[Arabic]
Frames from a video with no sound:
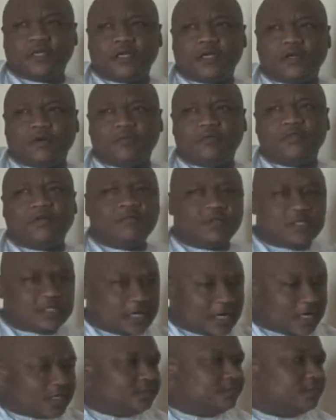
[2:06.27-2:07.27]
آه، ومن ثم
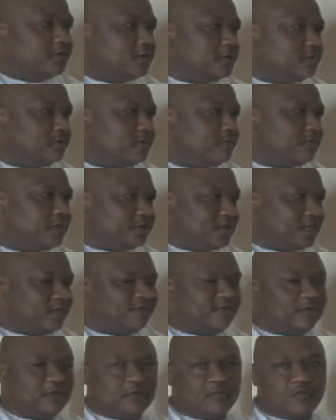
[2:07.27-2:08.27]
التحقت بالمجر
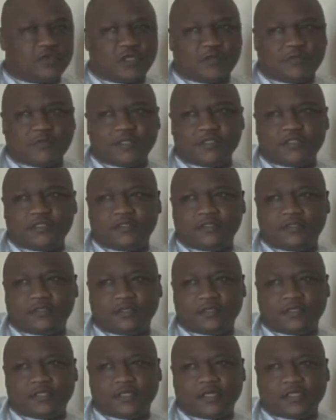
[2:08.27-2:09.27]
في بودابست
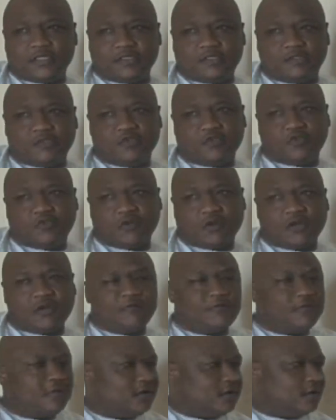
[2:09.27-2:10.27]
آه، لدراسة الدكتوراه
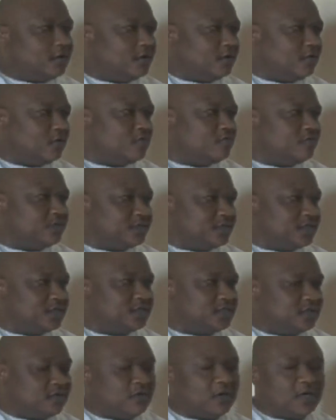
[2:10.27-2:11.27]
في العلوم
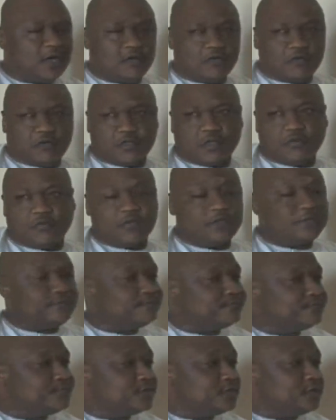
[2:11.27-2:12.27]
السياسية والقانون الدولي
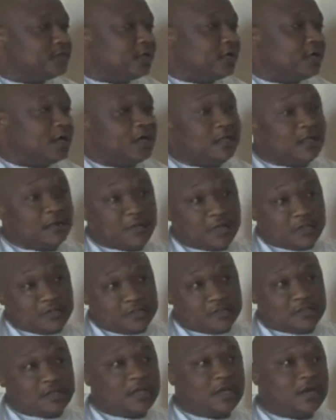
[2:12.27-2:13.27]
هذا
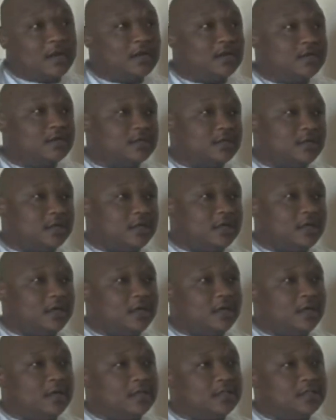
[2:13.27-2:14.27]
باختصار عن
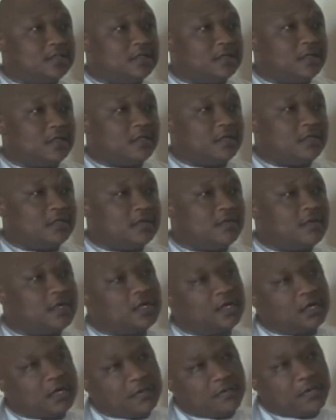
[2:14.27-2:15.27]
آه، السيرة الذاتية
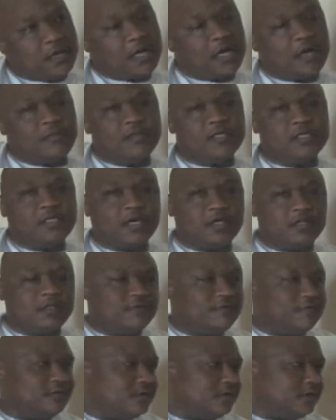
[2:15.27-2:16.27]
ولكن قبلها عملت
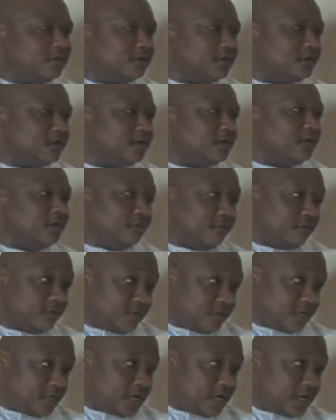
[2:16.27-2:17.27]
أيضا في في
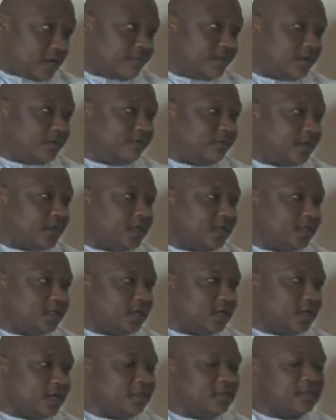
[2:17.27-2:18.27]
المجال العملي في هيئة
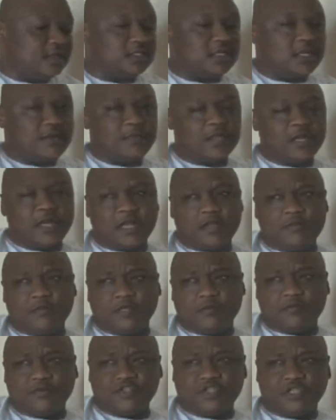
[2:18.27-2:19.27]
الإغاثة الإسلامية
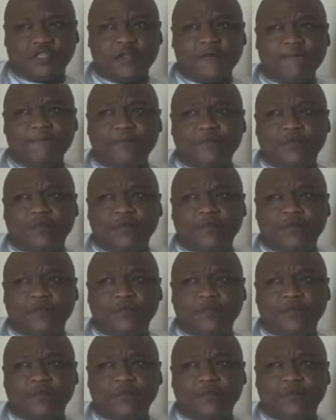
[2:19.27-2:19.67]
العالمية بجدة